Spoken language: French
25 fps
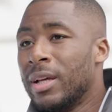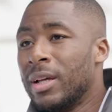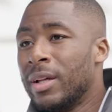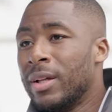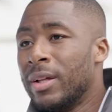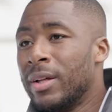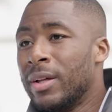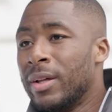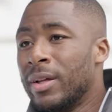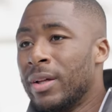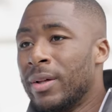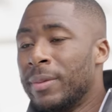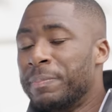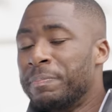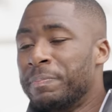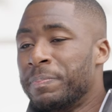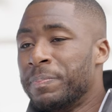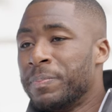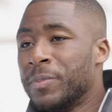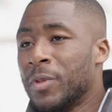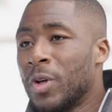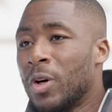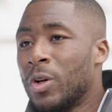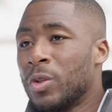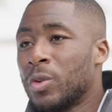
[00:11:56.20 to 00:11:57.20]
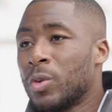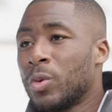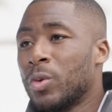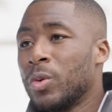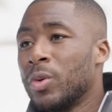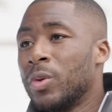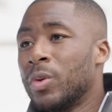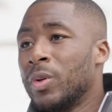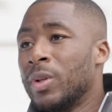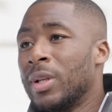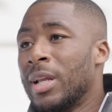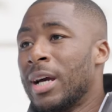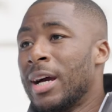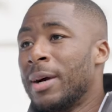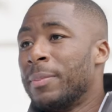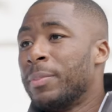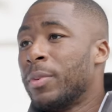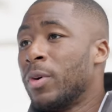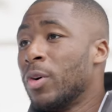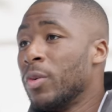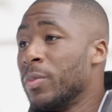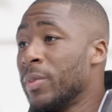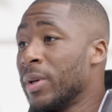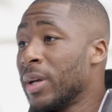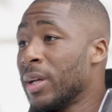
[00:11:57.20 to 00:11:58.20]
euh, entre la
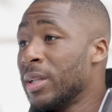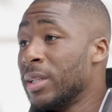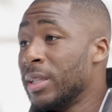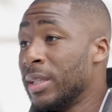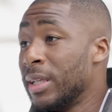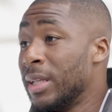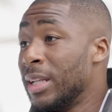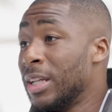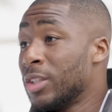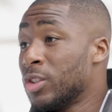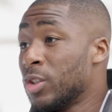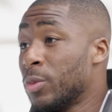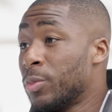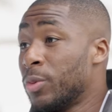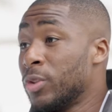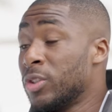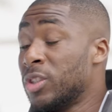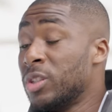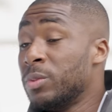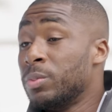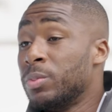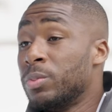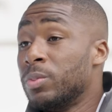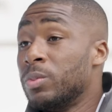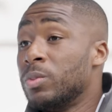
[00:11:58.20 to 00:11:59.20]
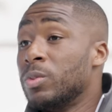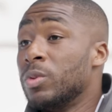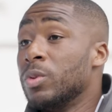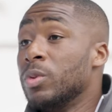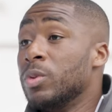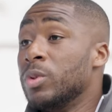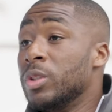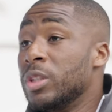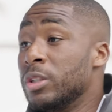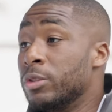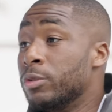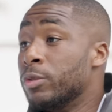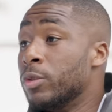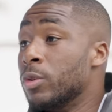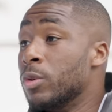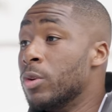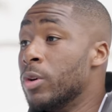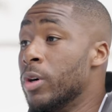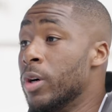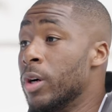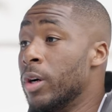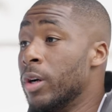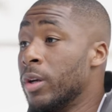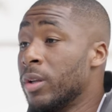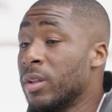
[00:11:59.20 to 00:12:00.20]
Première Ligue et la Championship, niveau
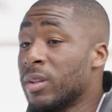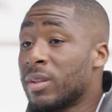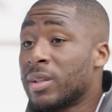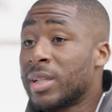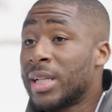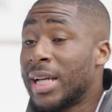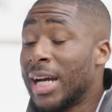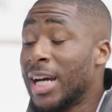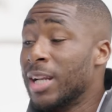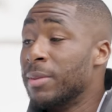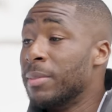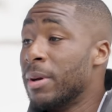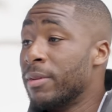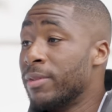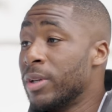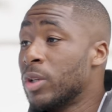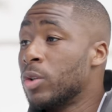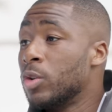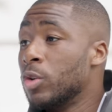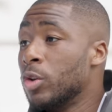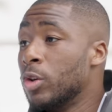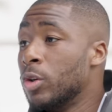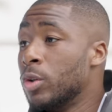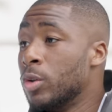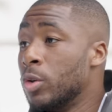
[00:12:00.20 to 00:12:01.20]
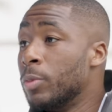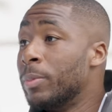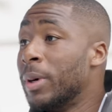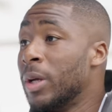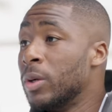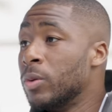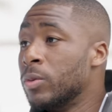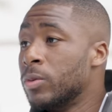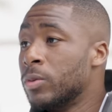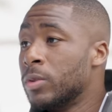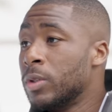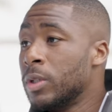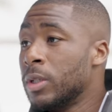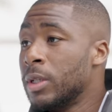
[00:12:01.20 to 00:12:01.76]
euh, calme avec le, ballon.